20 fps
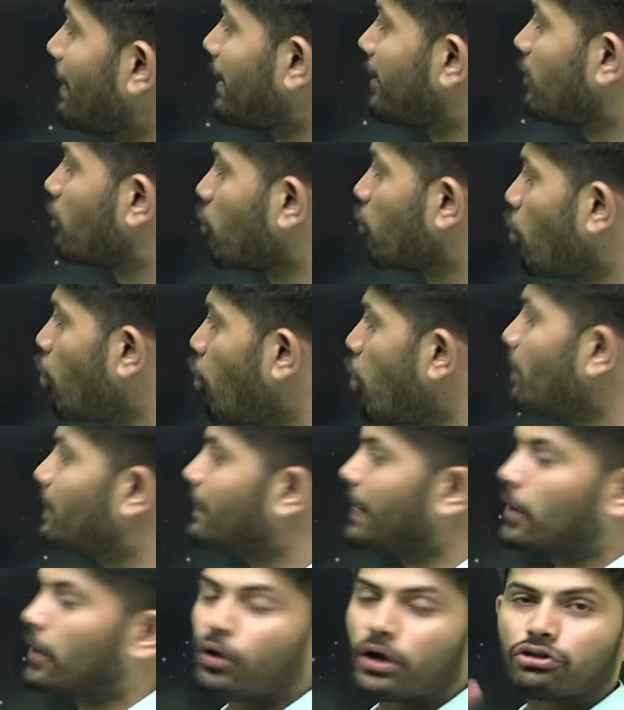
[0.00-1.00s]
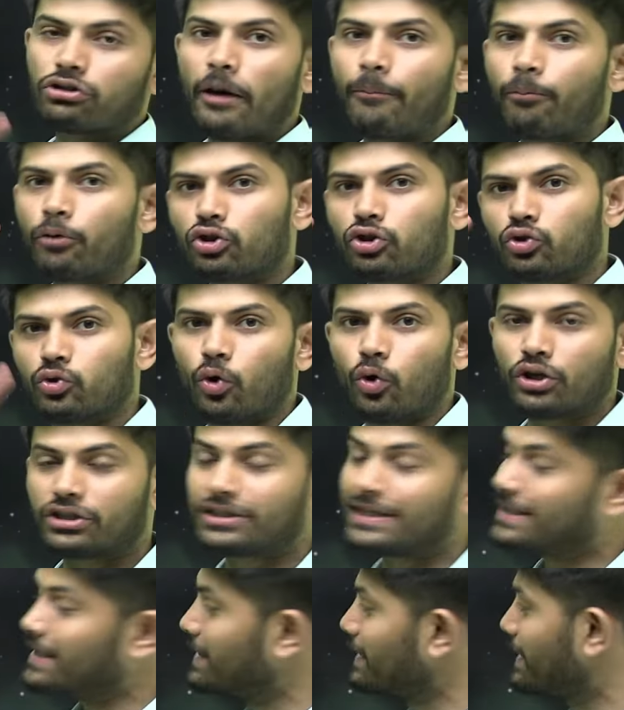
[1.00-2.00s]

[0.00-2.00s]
एक ग्लोब देखोगे तो आपको दो चीजें